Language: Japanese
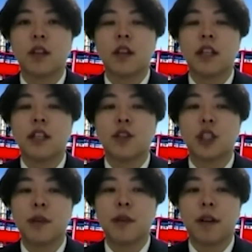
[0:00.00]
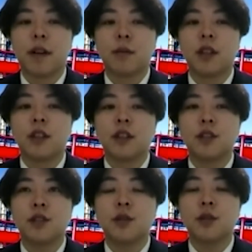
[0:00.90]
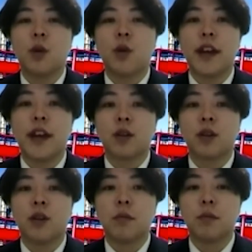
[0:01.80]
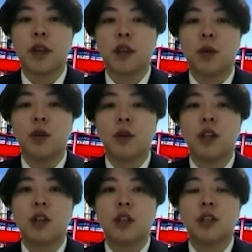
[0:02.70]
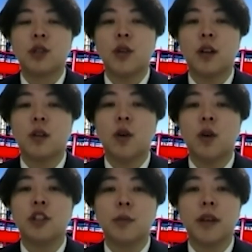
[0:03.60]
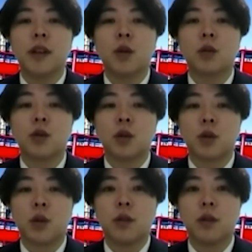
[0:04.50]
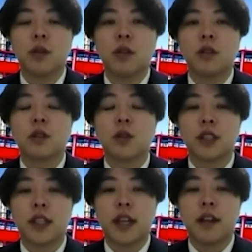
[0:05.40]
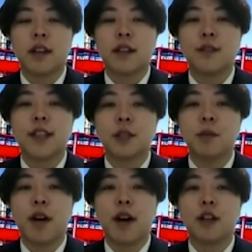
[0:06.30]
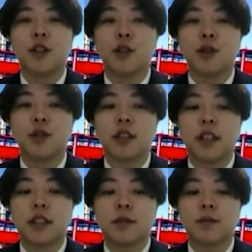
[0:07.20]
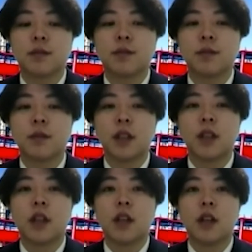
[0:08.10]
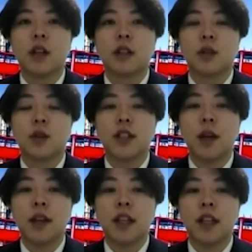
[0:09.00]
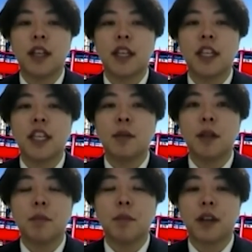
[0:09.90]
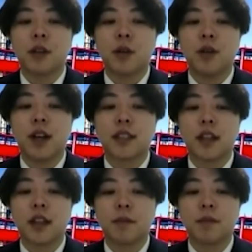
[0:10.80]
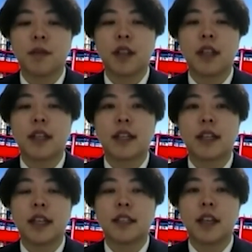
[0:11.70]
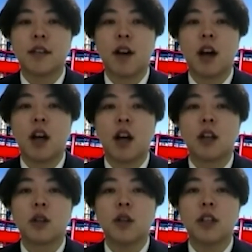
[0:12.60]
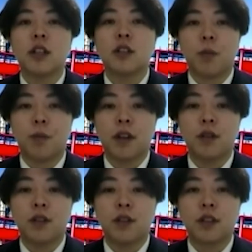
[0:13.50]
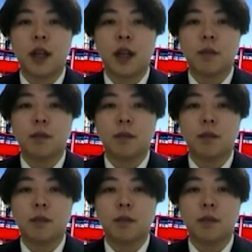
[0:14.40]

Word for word: 1つ目は、中高英語教員免許、小学校2種免許を取ること、そして2つ目は留学です。そのために日々勉強を重ね、現在は TOEIC 640点、